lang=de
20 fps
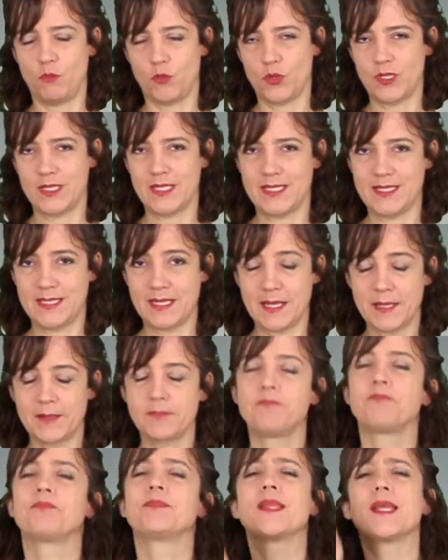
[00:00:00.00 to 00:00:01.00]
und Wähler
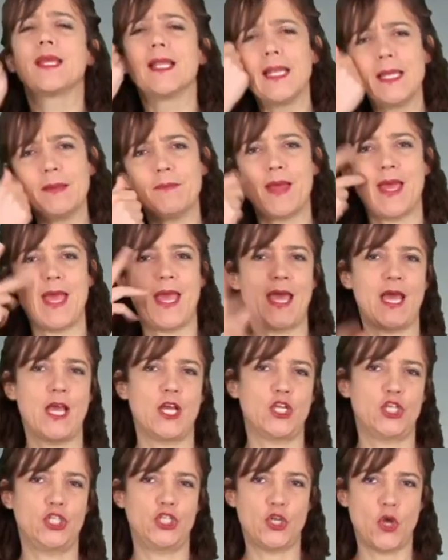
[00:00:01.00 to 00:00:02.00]
haben Sie
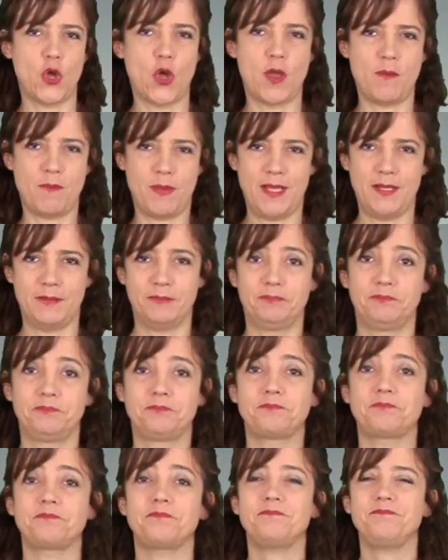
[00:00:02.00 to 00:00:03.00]
14 Mal in Folge
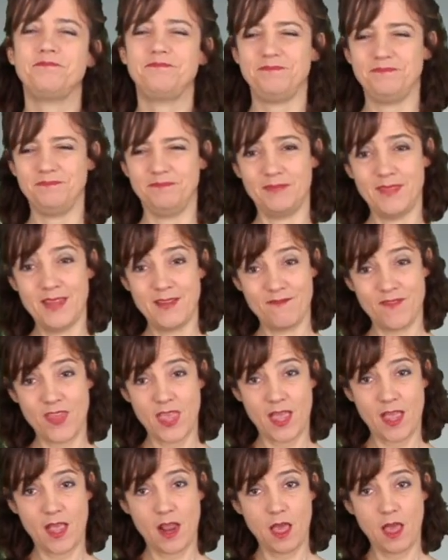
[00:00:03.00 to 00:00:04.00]
mit einem
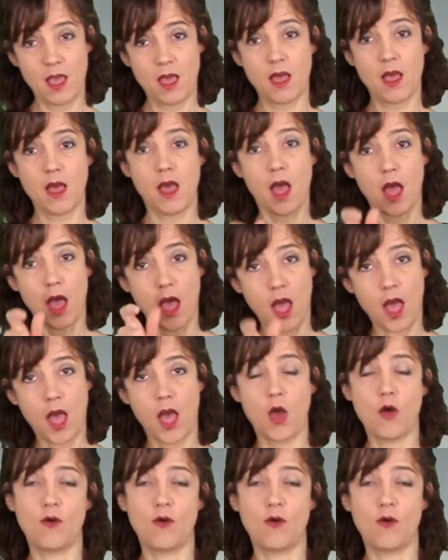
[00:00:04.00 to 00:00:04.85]
Direktmandat betraut